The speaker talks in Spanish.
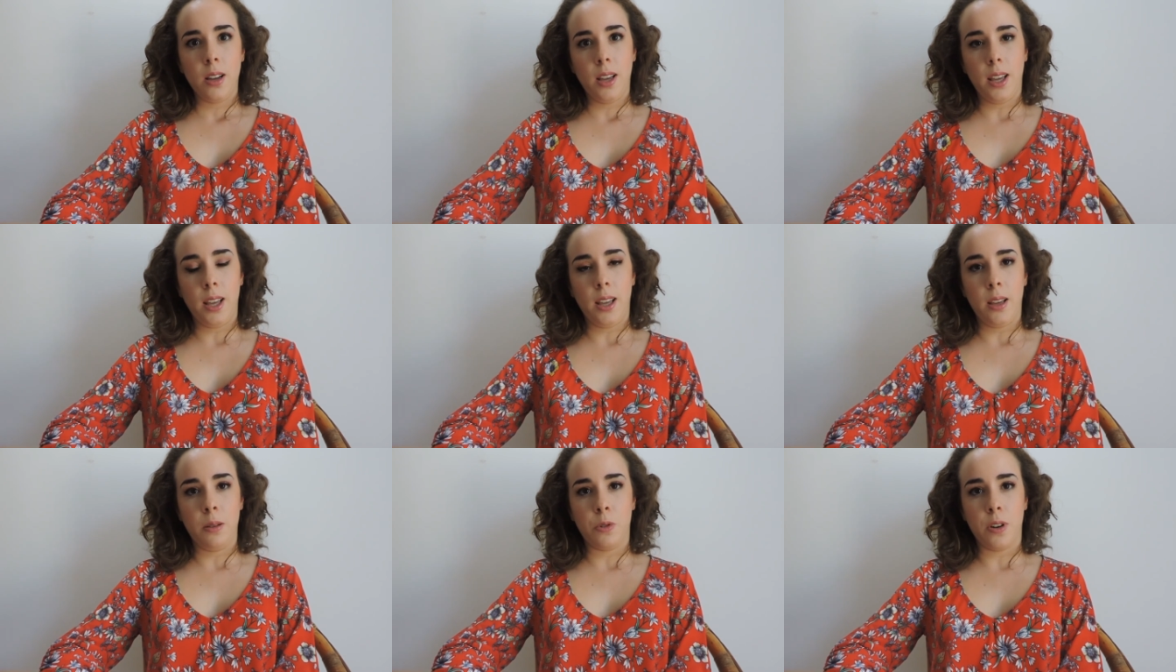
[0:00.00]

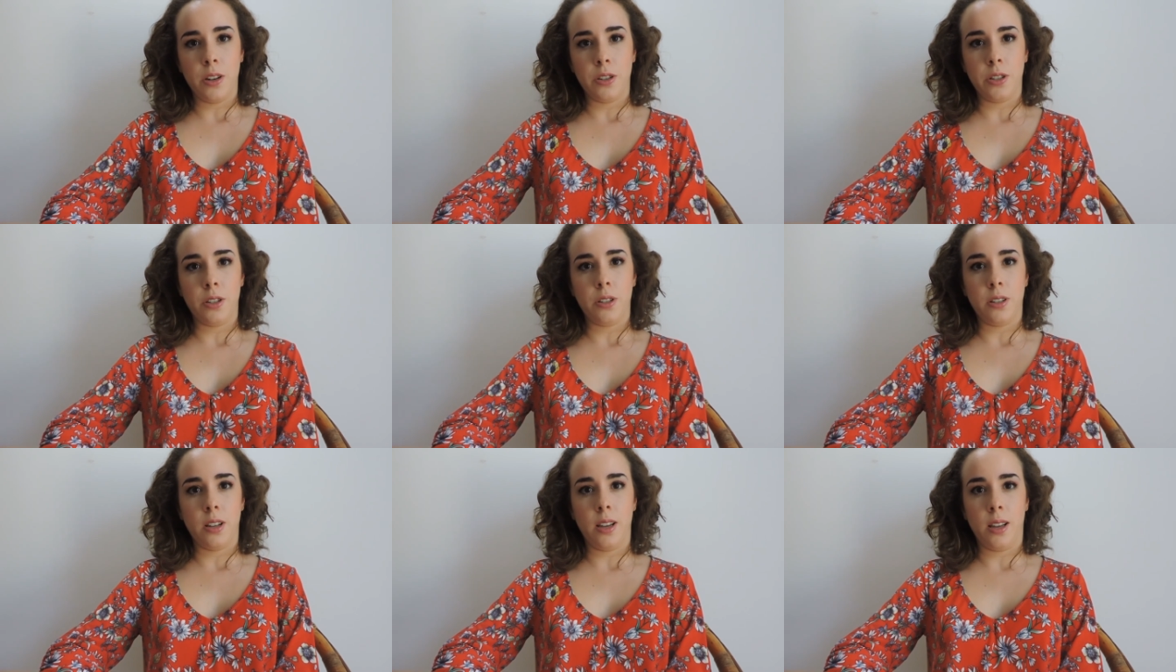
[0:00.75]
Y
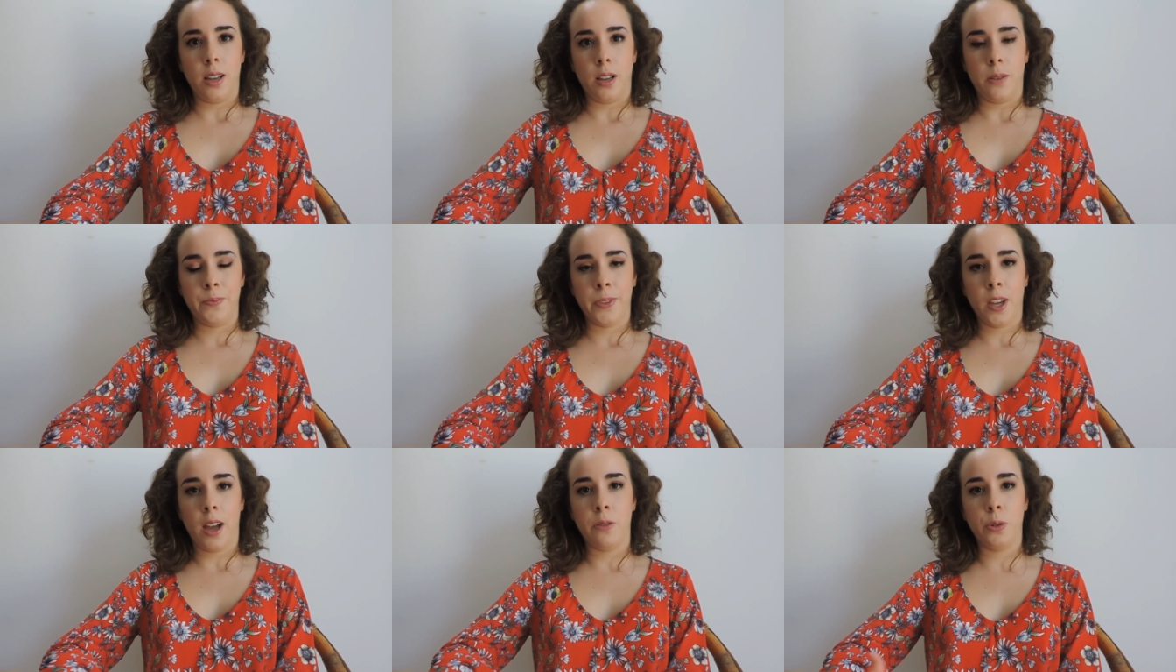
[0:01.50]
bueno, eh,
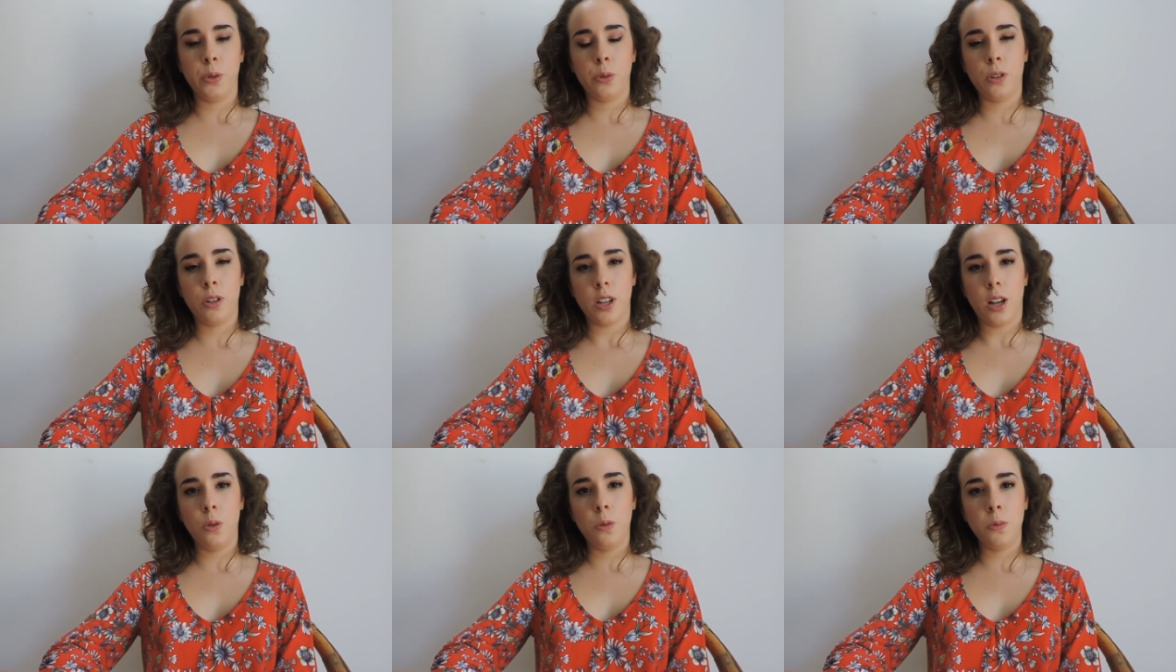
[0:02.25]
a futuros
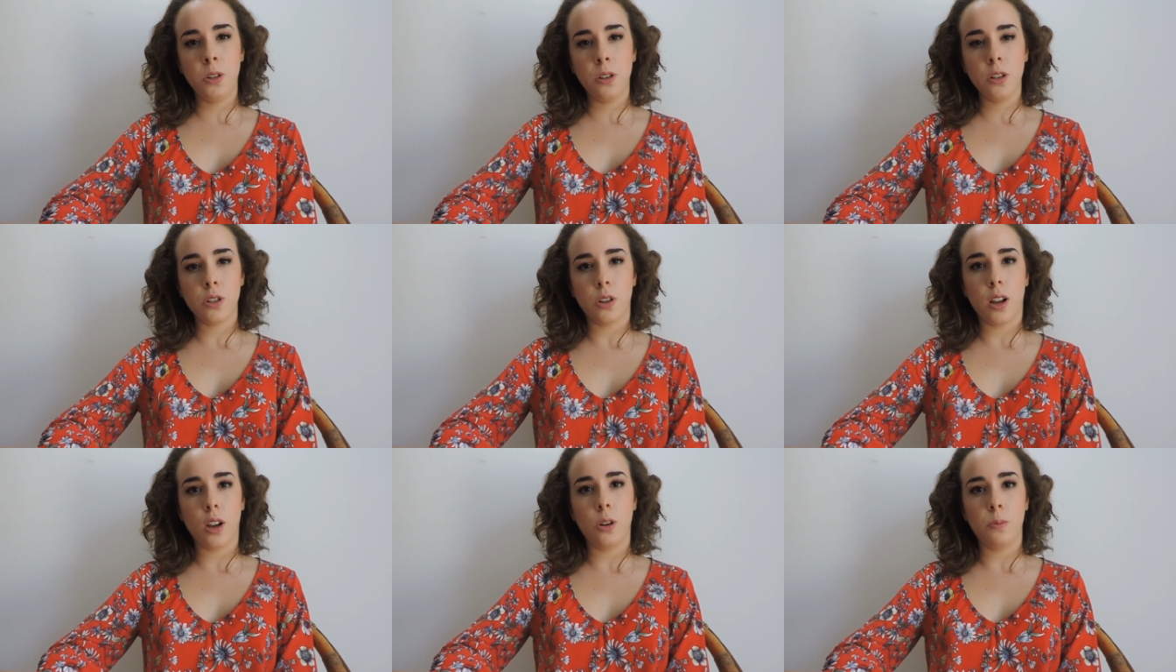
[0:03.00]
alumnos os
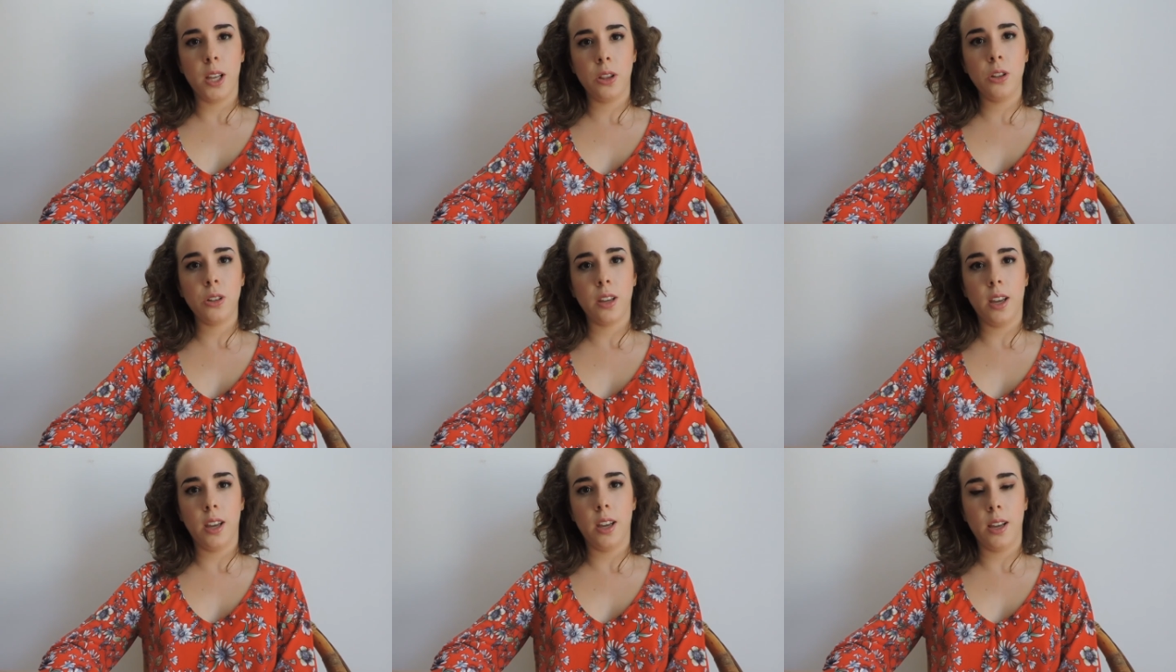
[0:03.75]
recomiendo
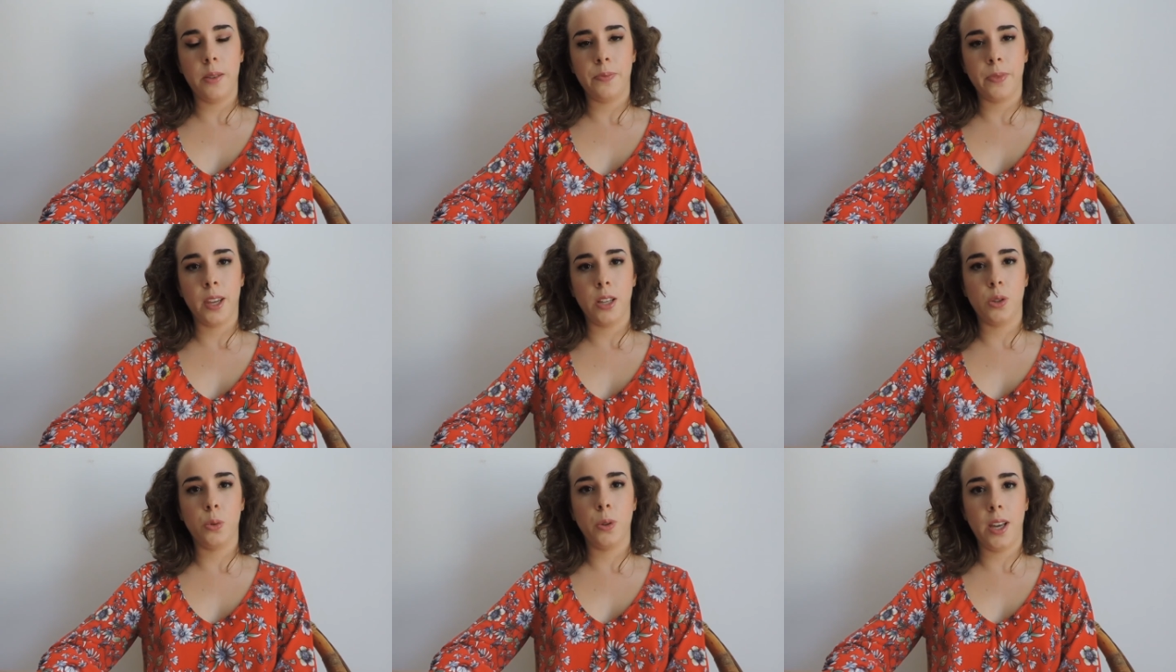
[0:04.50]
que
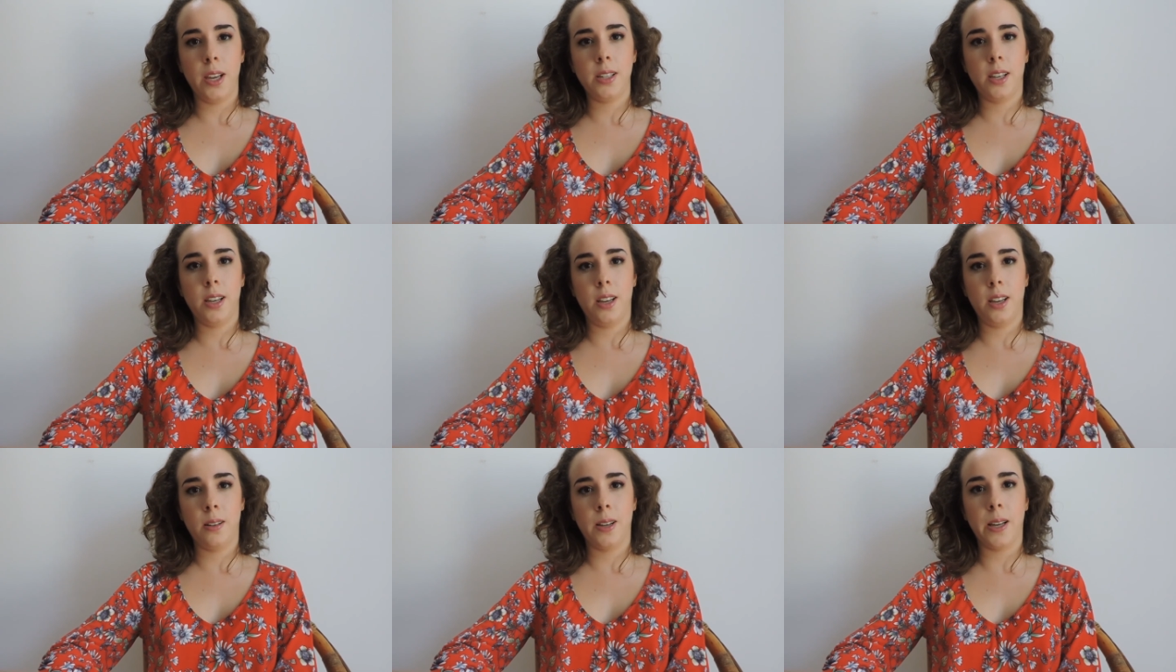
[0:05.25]
estudiéis
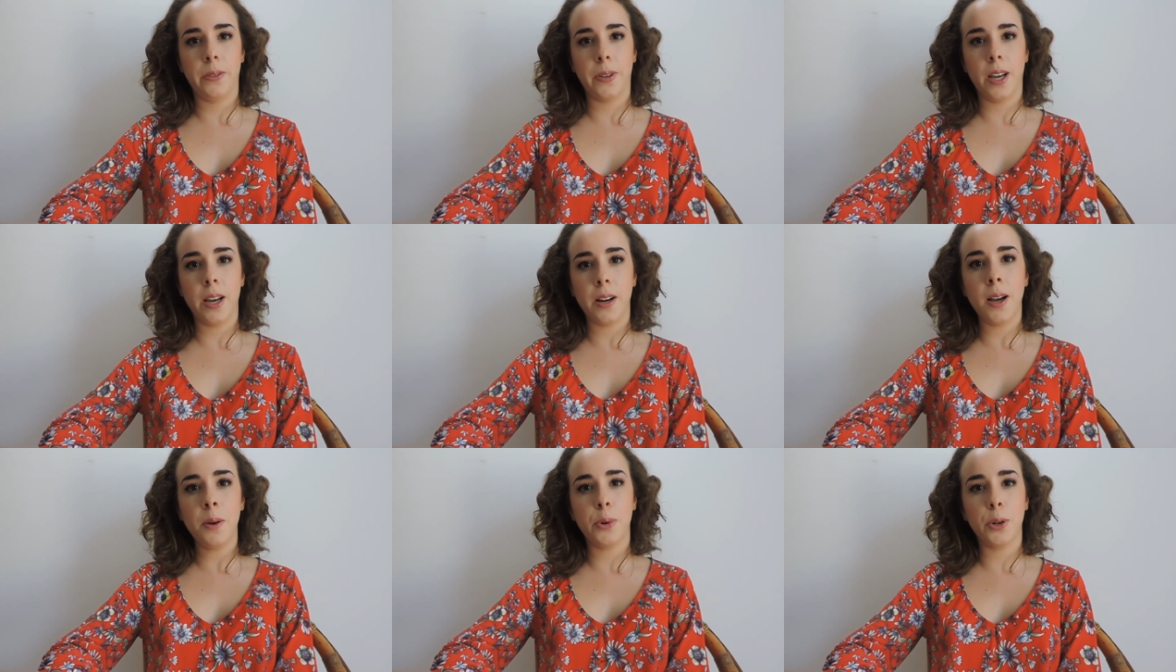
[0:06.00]
en
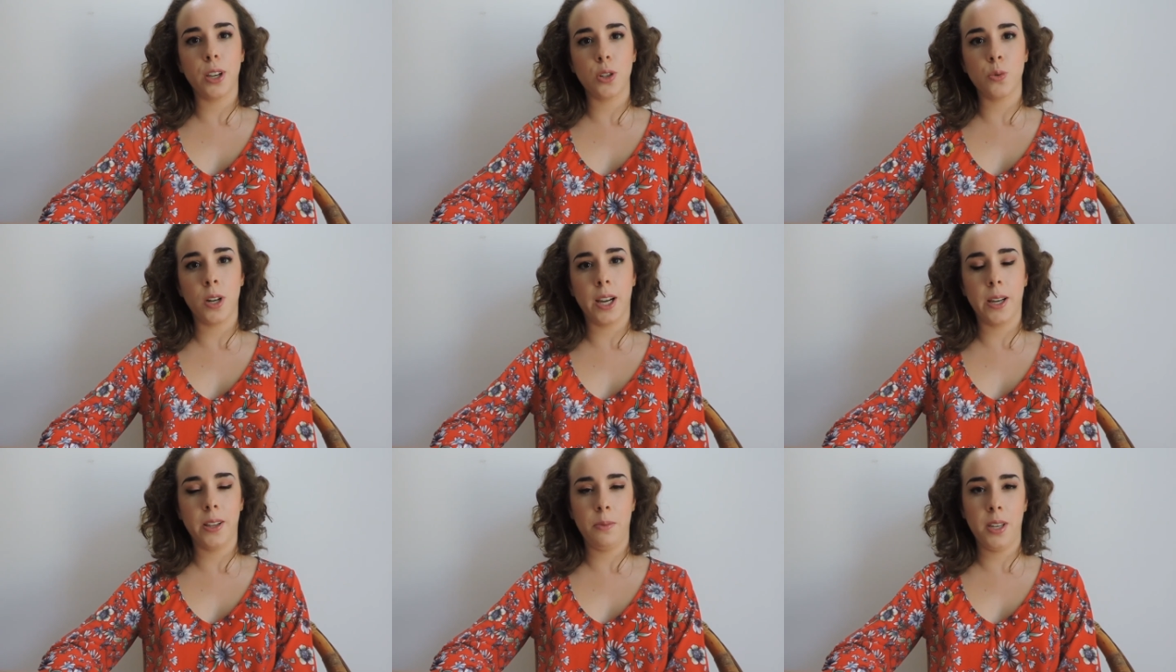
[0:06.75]
Cazcarra porque es una
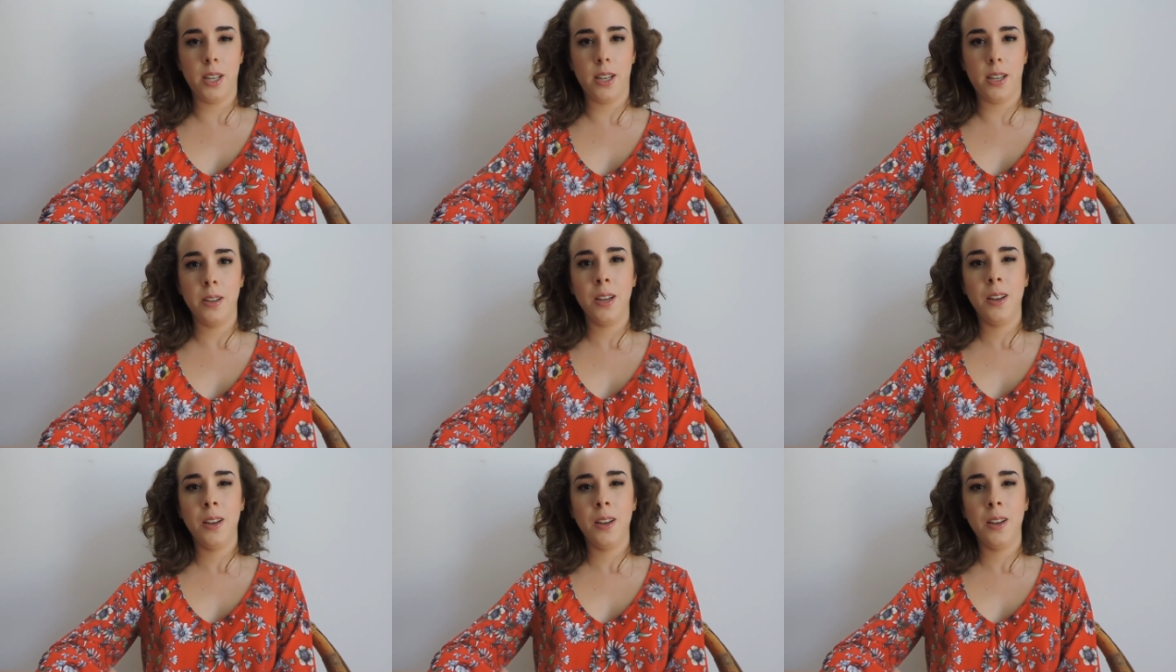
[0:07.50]
academia